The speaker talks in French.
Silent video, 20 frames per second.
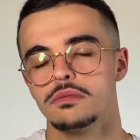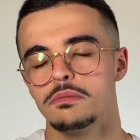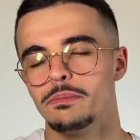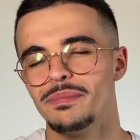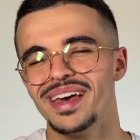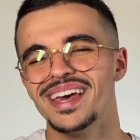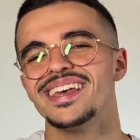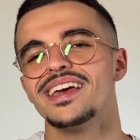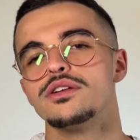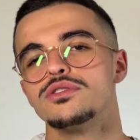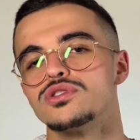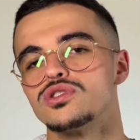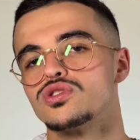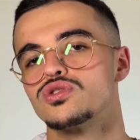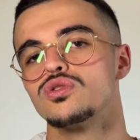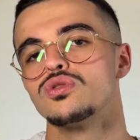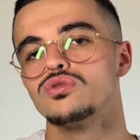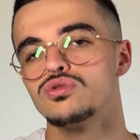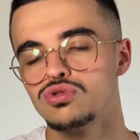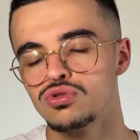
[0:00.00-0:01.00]
Mais il y a une
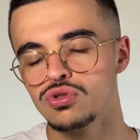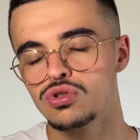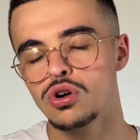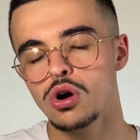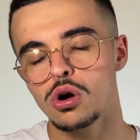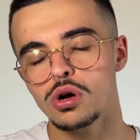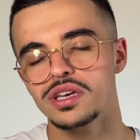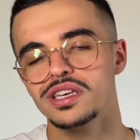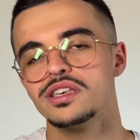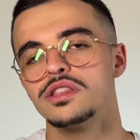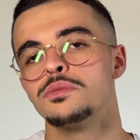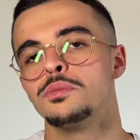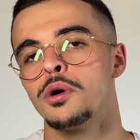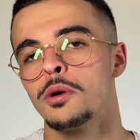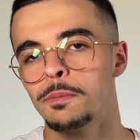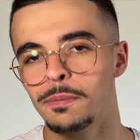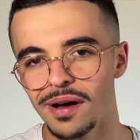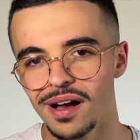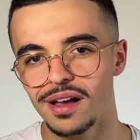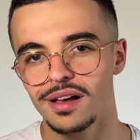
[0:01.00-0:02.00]
zone du corps qui ne ment
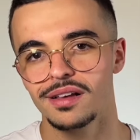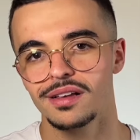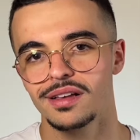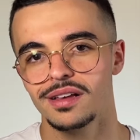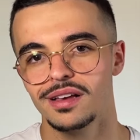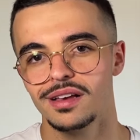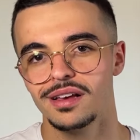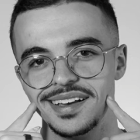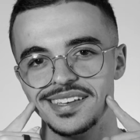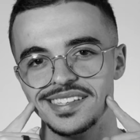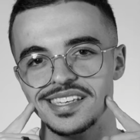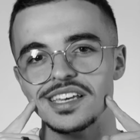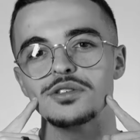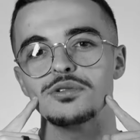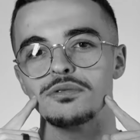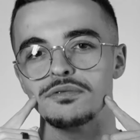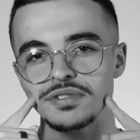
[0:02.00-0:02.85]
pas c'est ton